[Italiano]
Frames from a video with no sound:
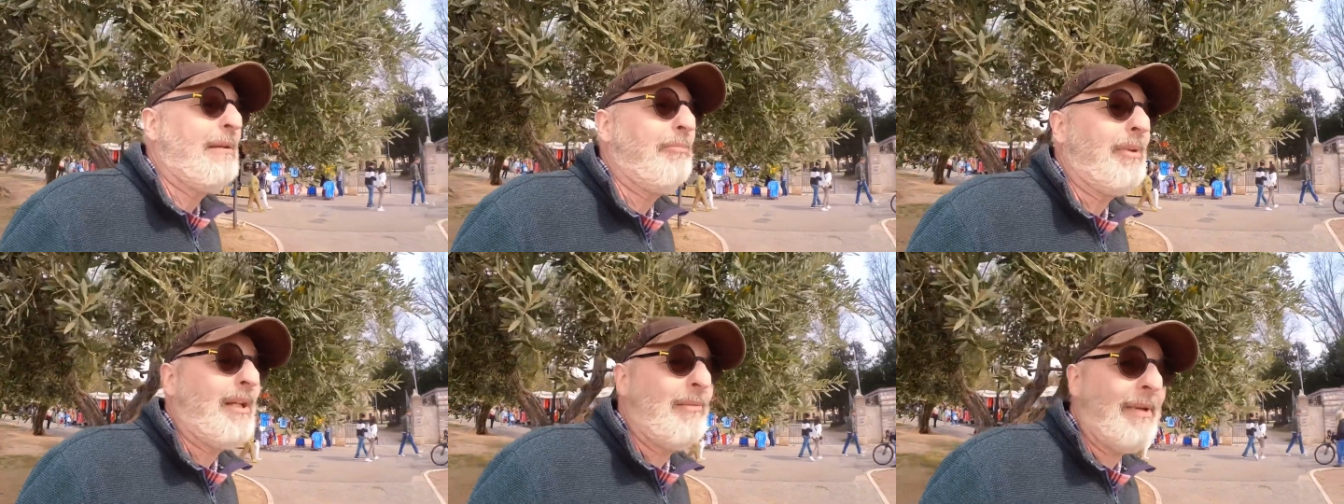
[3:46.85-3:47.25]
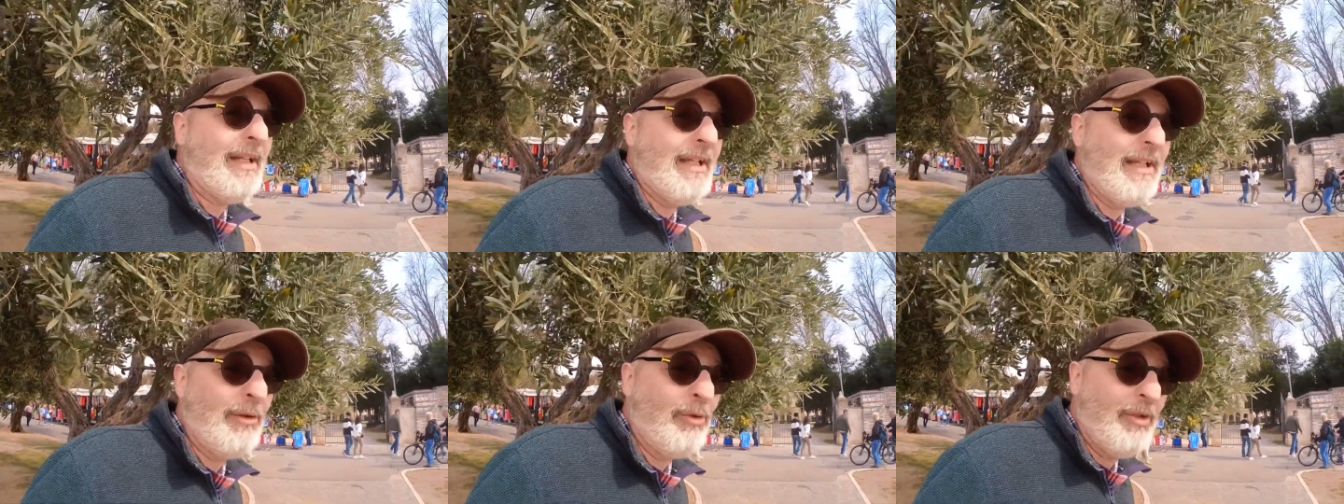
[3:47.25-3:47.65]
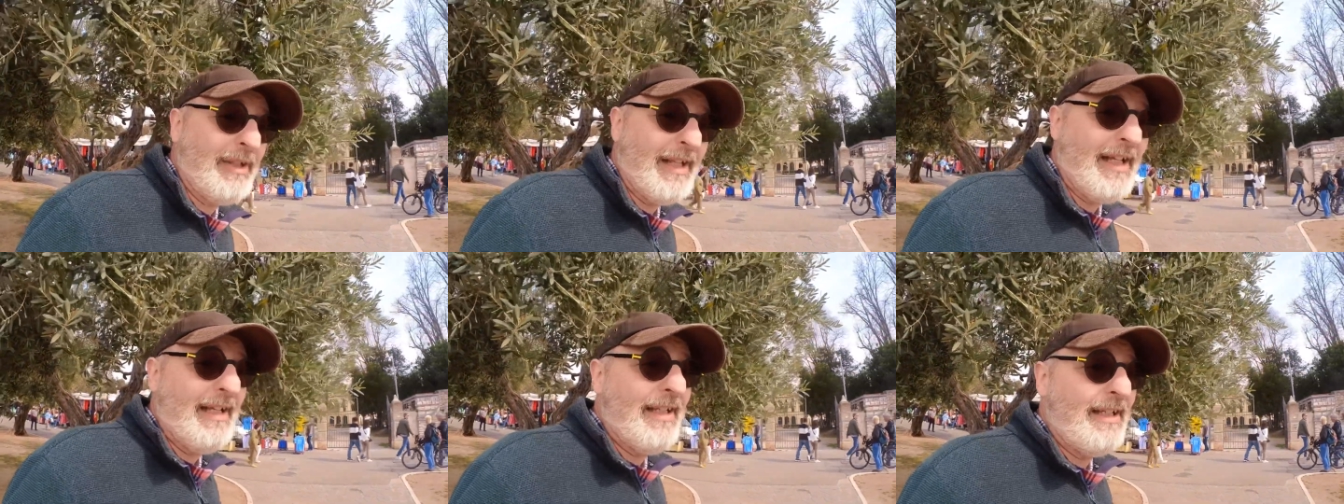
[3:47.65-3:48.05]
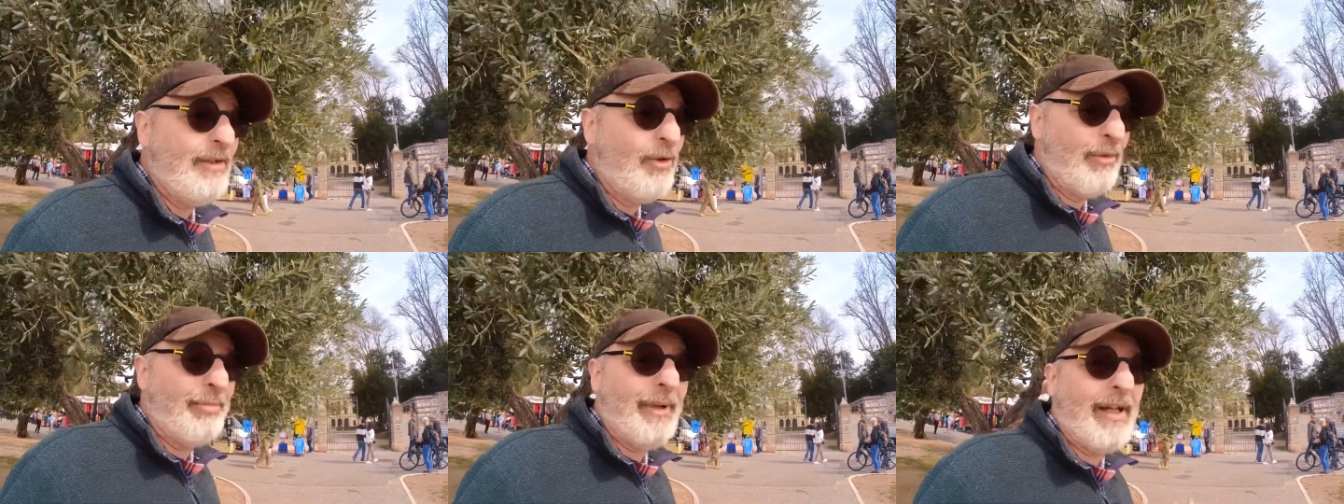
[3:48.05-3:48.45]
Per gli amanti di coltelli
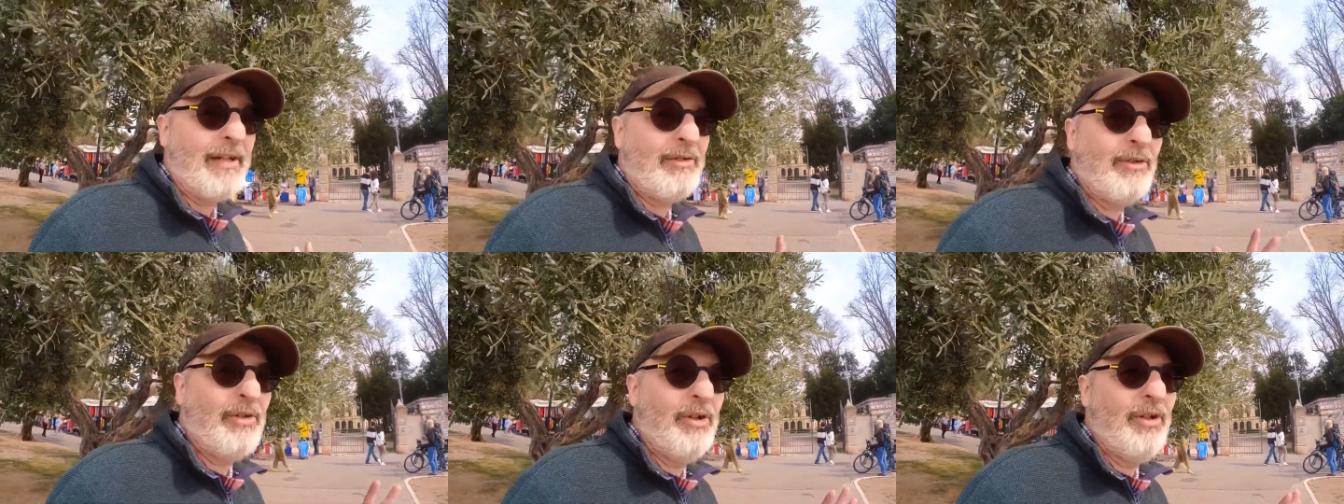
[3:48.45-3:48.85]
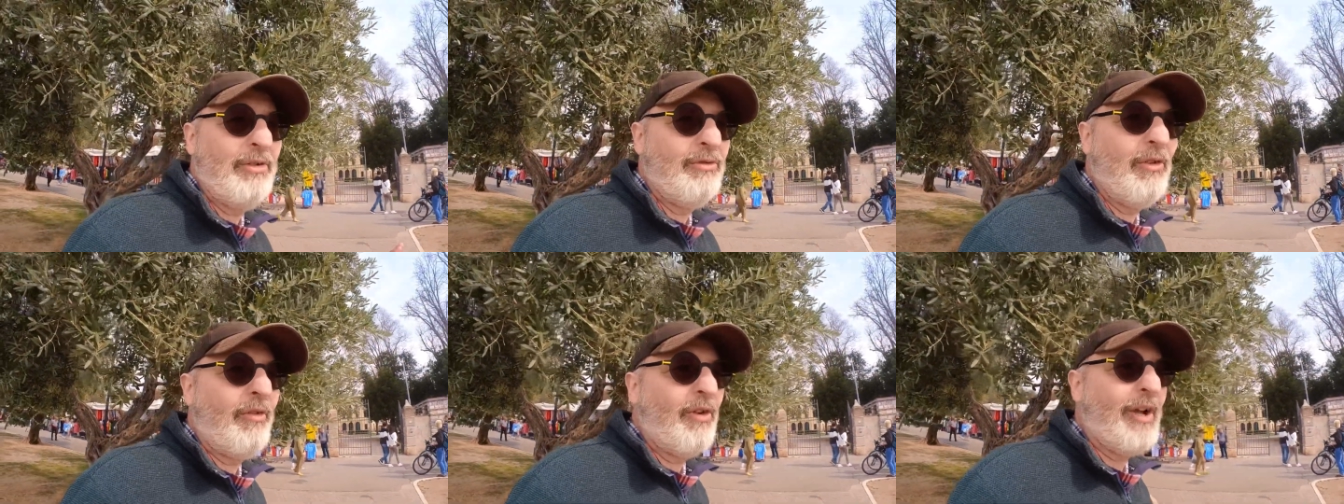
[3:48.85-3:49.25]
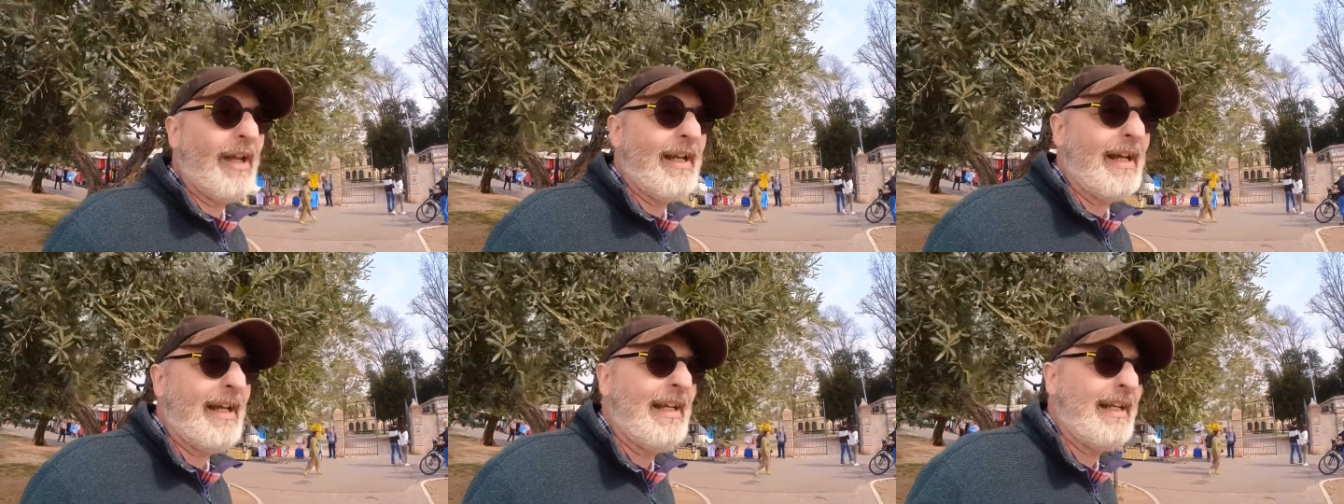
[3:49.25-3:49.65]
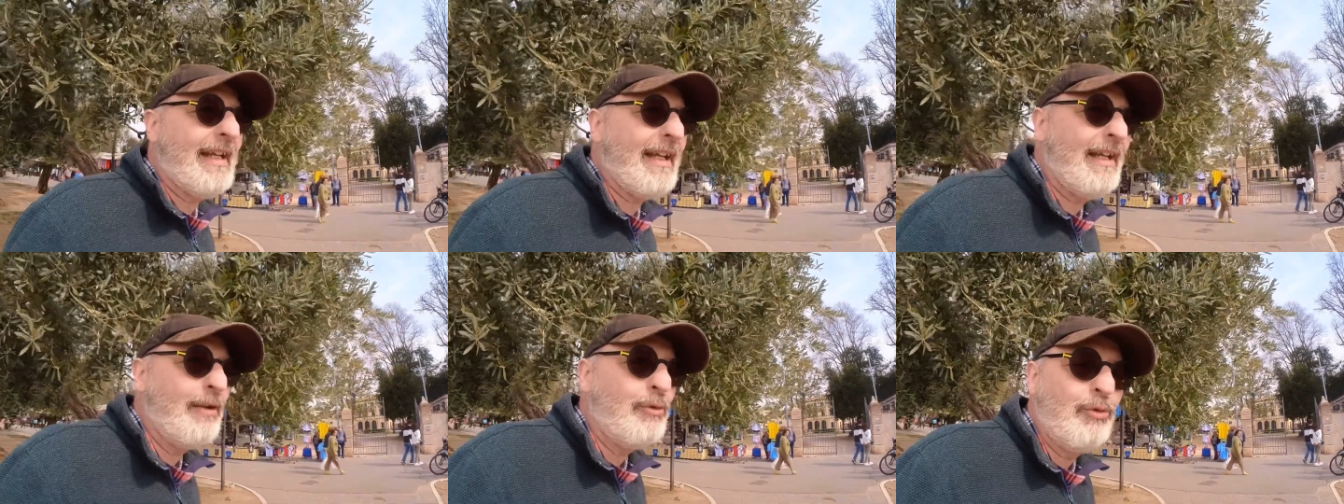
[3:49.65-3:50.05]
ho aperto un nuovo canale
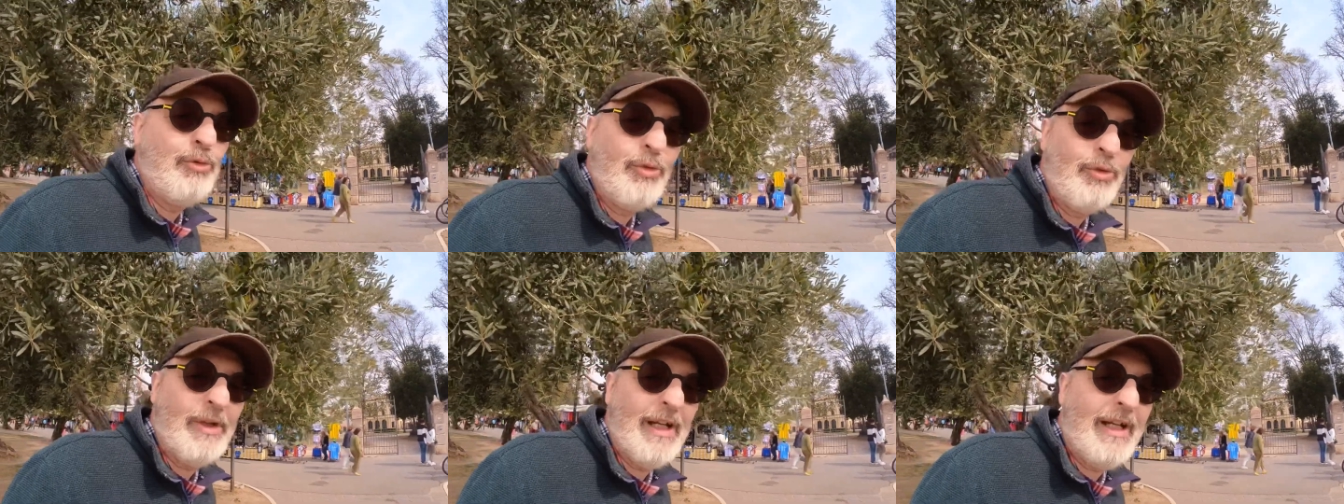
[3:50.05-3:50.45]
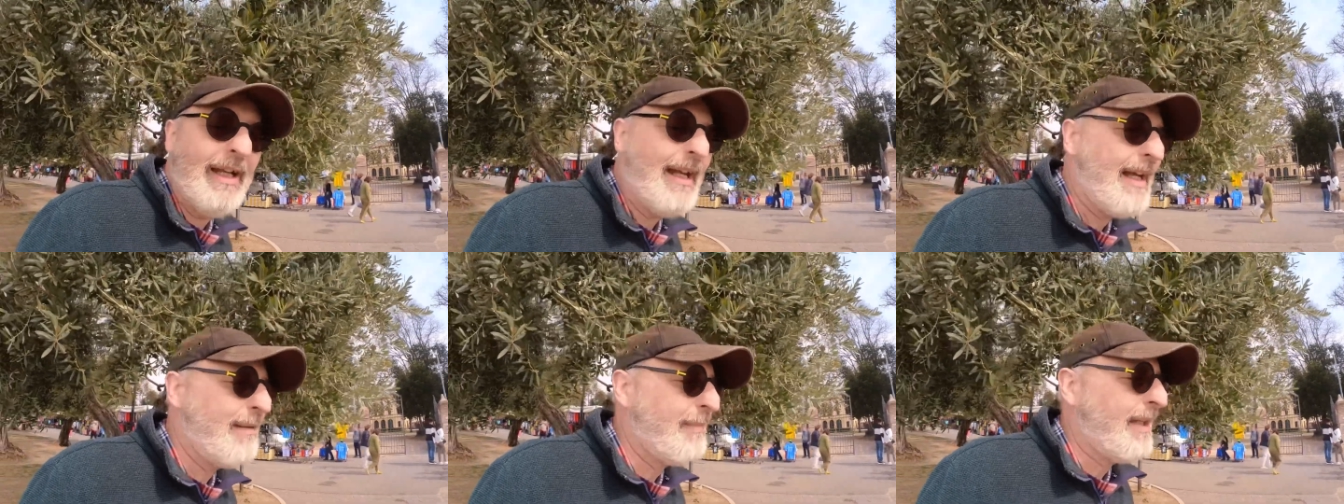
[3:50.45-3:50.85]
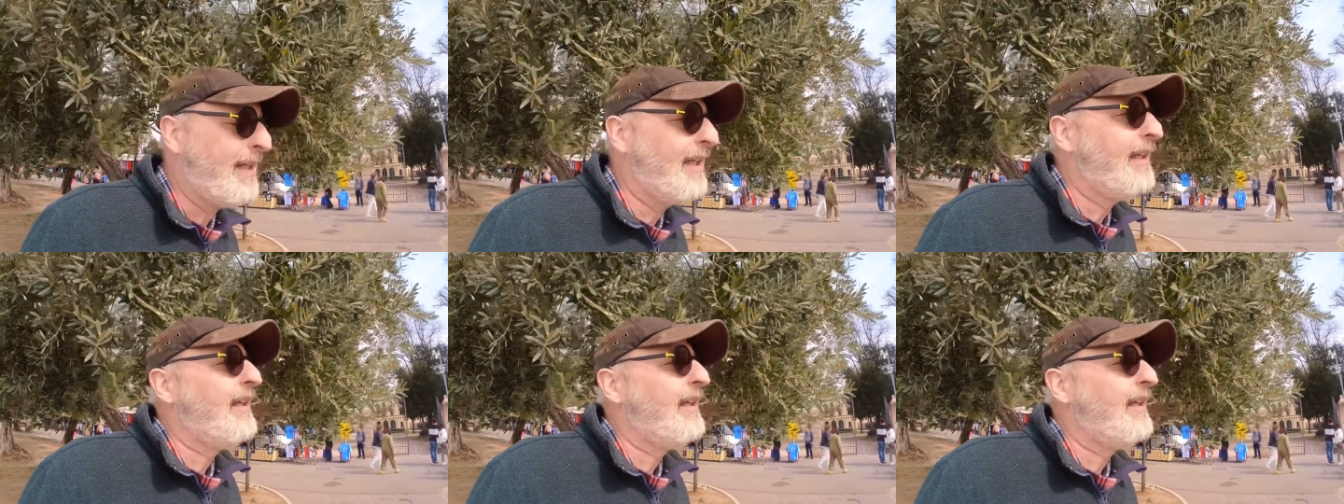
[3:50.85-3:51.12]
che è il guru delle lame,